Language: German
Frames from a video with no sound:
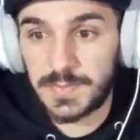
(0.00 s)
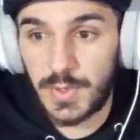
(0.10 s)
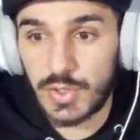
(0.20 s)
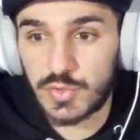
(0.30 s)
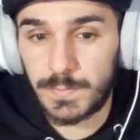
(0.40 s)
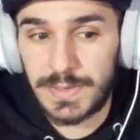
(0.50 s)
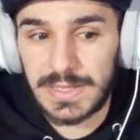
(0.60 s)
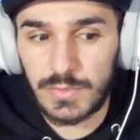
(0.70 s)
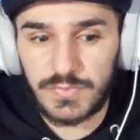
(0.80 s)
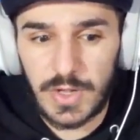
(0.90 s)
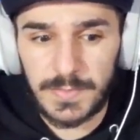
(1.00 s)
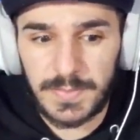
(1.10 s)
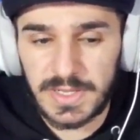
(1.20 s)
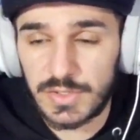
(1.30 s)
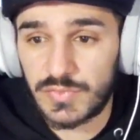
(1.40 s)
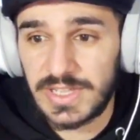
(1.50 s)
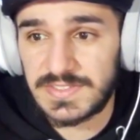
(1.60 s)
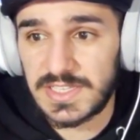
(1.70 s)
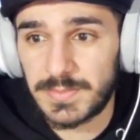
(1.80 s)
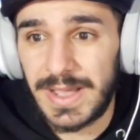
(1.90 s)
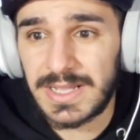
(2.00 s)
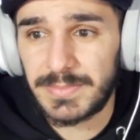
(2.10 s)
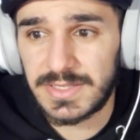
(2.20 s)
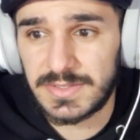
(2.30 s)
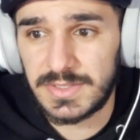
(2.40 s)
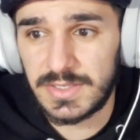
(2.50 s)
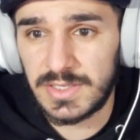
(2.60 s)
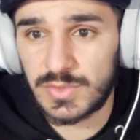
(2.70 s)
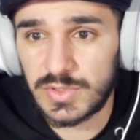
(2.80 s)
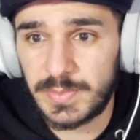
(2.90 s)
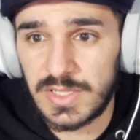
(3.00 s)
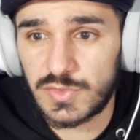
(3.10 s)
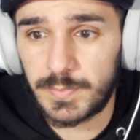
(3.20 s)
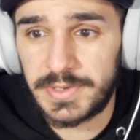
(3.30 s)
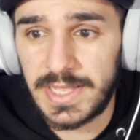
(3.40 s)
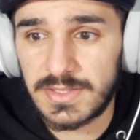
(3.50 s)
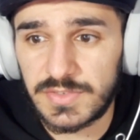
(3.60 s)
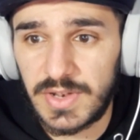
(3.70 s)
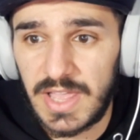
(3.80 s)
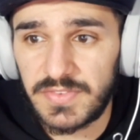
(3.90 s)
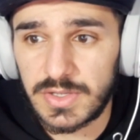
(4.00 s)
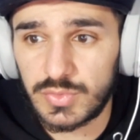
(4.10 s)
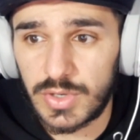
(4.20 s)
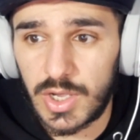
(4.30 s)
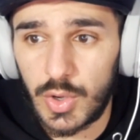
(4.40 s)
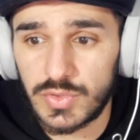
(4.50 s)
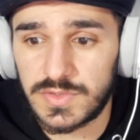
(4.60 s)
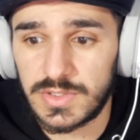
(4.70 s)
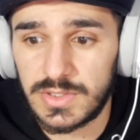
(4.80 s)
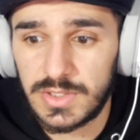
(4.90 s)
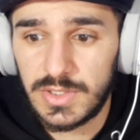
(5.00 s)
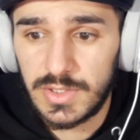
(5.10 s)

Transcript: ich, bin auch so platt und vor allem, Baby René, du weißt ja, ich mag Mathe nicht. Und ich bin jetzt so platt. Ich will nee. einfach nur nach Hause.